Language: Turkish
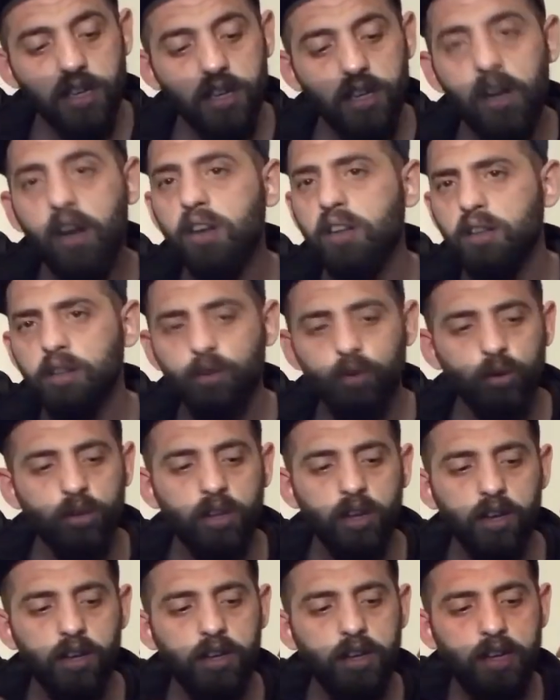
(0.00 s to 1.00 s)
ve artık o
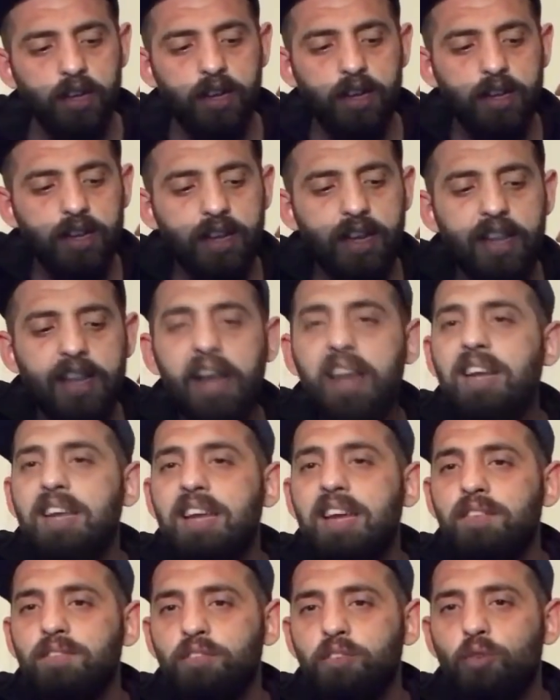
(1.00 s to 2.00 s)
da
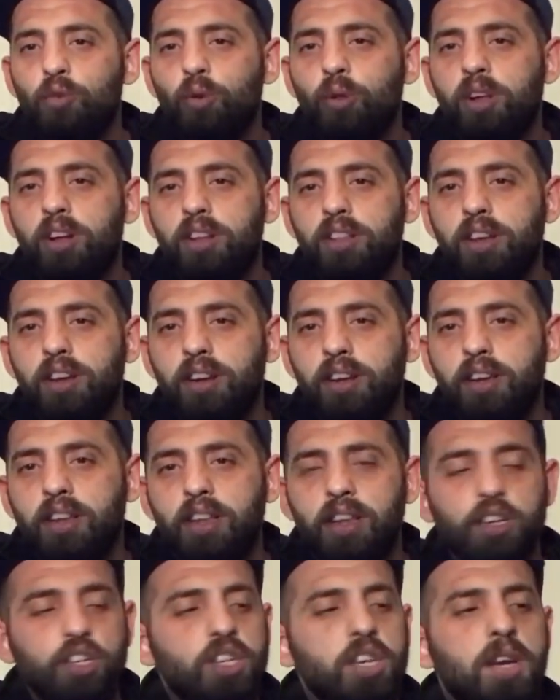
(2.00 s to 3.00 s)
ilerleyen videolarda
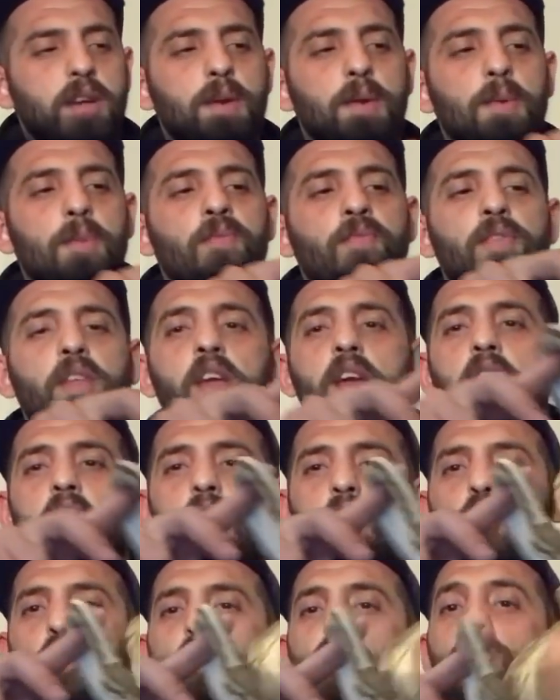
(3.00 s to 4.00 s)
arkadaşlar.
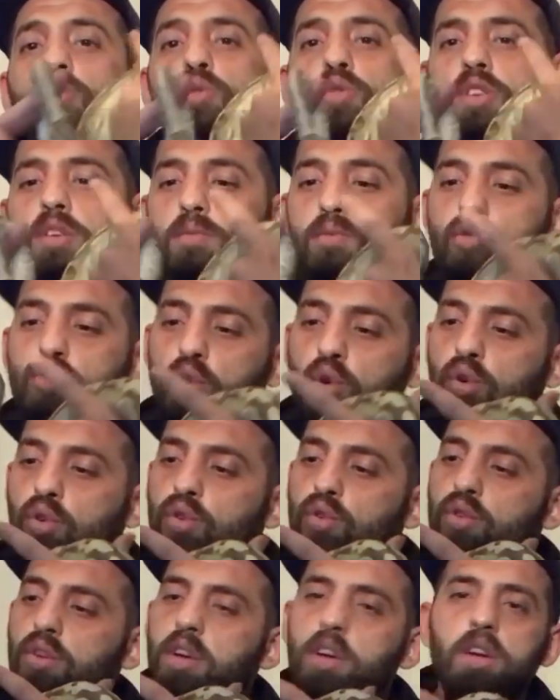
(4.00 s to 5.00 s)
Gördüğünüz gibi çok
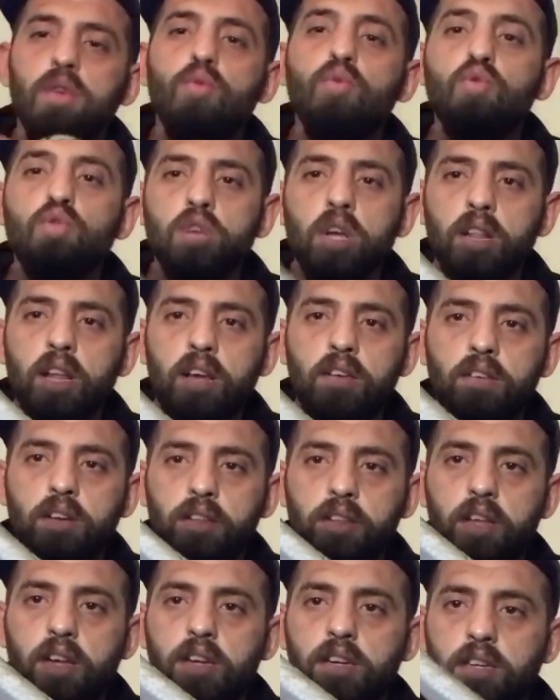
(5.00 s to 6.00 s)
e, uysal
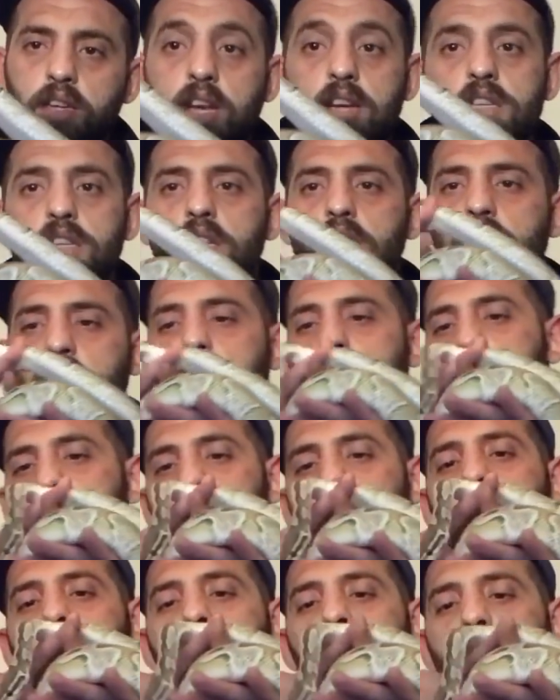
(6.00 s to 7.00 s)
hayvanlar. Gerçekten
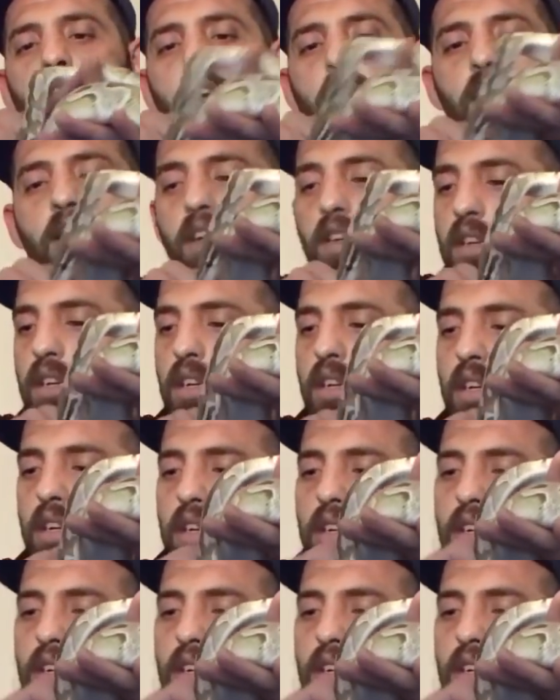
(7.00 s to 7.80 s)
çok harikalar.